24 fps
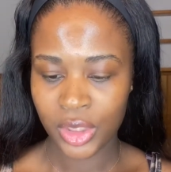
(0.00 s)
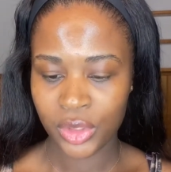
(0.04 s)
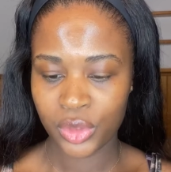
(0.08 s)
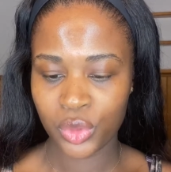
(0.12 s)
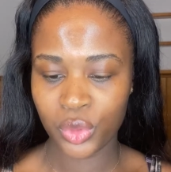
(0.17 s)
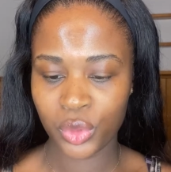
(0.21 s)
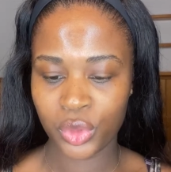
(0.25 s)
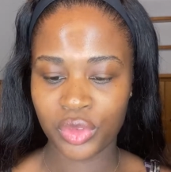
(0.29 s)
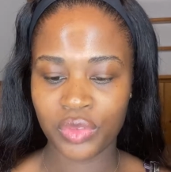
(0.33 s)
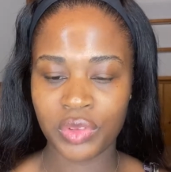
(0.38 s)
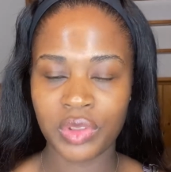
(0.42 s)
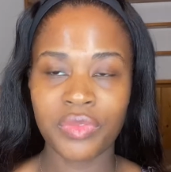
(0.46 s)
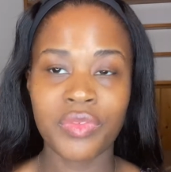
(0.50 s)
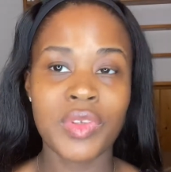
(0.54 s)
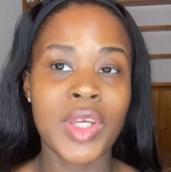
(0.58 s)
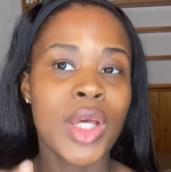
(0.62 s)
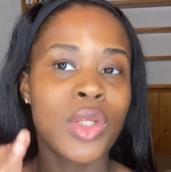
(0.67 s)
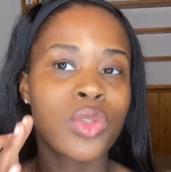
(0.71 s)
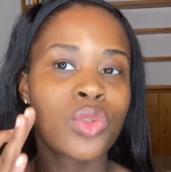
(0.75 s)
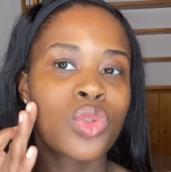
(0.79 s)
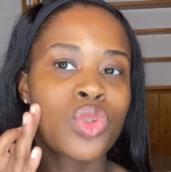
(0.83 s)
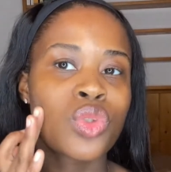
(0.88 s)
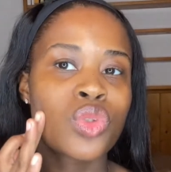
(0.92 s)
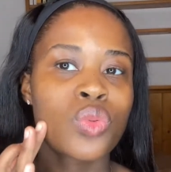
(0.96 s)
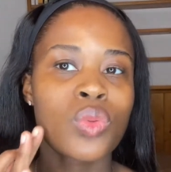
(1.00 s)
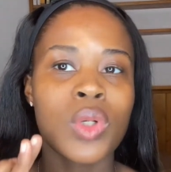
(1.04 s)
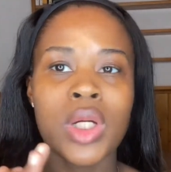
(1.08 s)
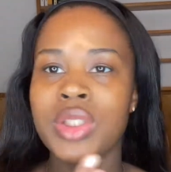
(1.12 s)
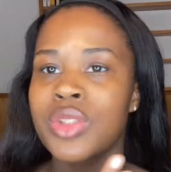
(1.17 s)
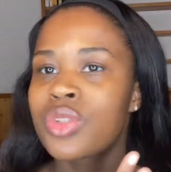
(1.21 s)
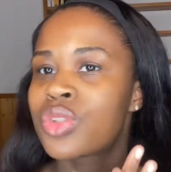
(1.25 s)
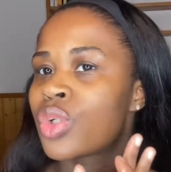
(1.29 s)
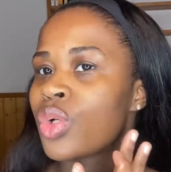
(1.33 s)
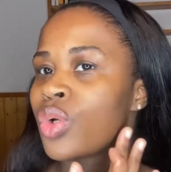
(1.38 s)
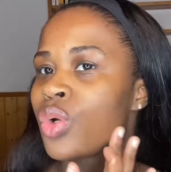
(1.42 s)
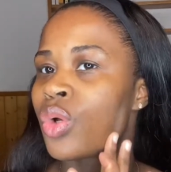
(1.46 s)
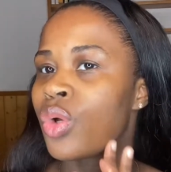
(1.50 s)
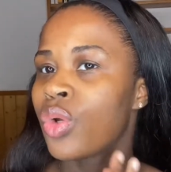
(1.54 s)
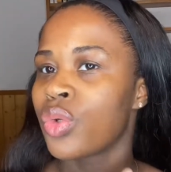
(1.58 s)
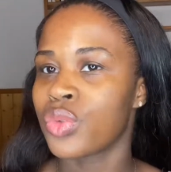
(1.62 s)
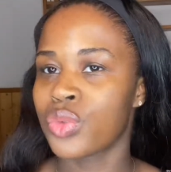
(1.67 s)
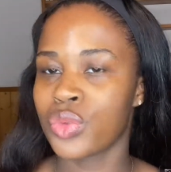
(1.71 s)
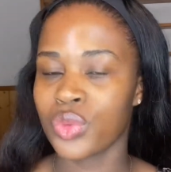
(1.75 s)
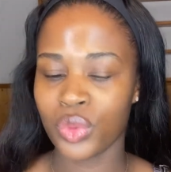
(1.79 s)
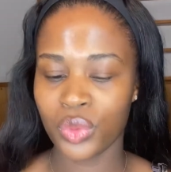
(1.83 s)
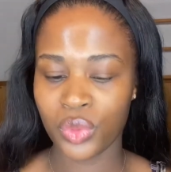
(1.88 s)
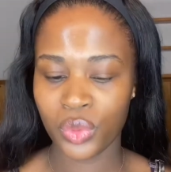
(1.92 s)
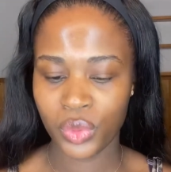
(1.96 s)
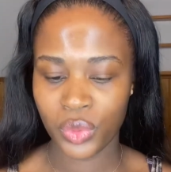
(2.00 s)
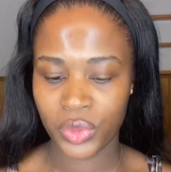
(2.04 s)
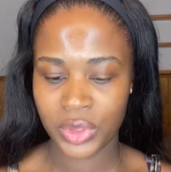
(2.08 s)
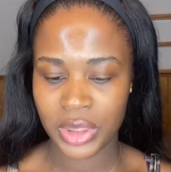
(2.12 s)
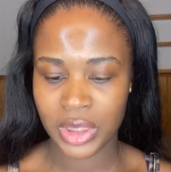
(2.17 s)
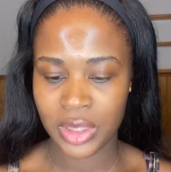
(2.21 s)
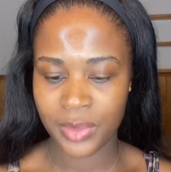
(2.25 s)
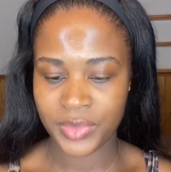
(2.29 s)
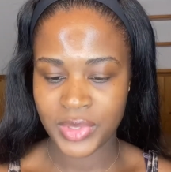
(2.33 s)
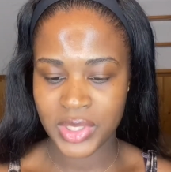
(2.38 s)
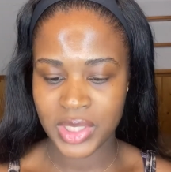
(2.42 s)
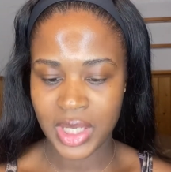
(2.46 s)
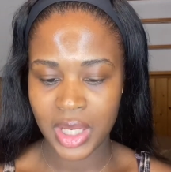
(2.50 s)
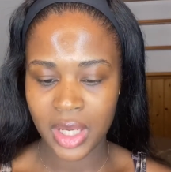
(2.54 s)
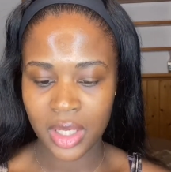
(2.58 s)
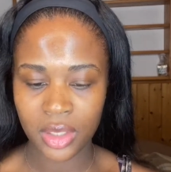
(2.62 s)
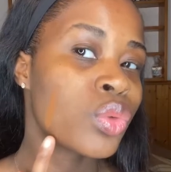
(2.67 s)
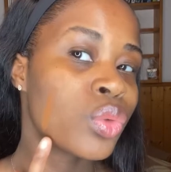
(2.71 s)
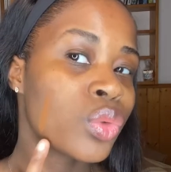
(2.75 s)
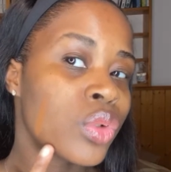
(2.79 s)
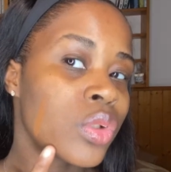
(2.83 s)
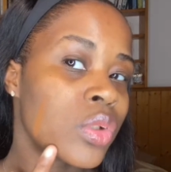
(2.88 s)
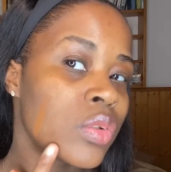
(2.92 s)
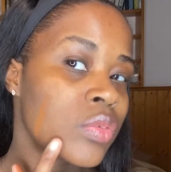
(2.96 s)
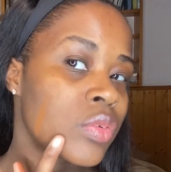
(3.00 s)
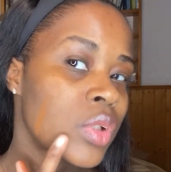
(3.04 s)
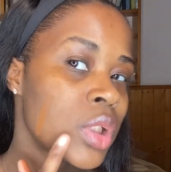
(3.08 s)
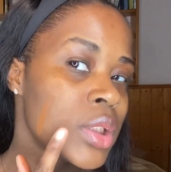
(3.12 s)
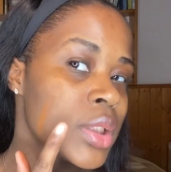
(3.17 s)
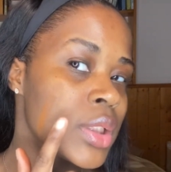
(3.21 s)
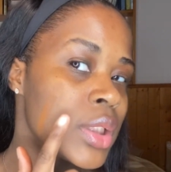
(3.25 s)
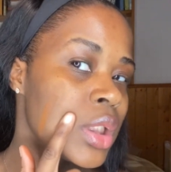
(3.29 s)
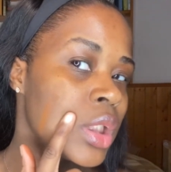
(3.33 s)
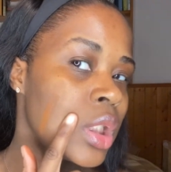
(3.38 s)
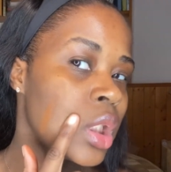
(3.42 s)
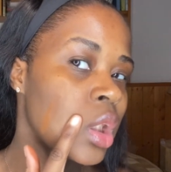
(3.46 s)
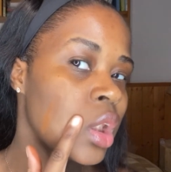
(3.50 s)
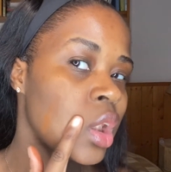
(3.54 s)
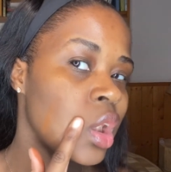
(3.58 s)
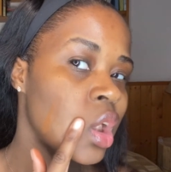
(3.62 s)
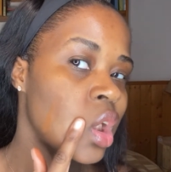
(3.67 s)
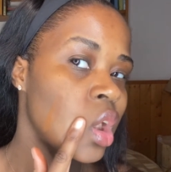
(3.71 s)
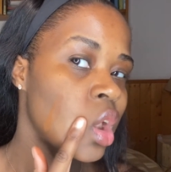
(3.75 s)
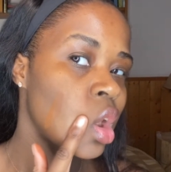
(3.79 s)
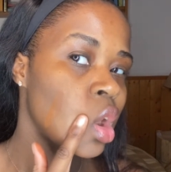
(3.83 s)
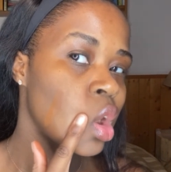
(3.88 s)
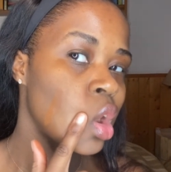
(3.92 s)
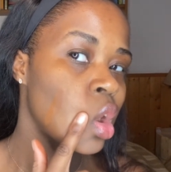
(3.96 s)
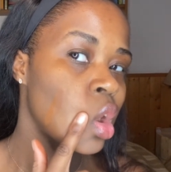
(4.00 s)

Donc je vais faire deux swatchs euh, sur le côté comme ça. Donc voici Kenya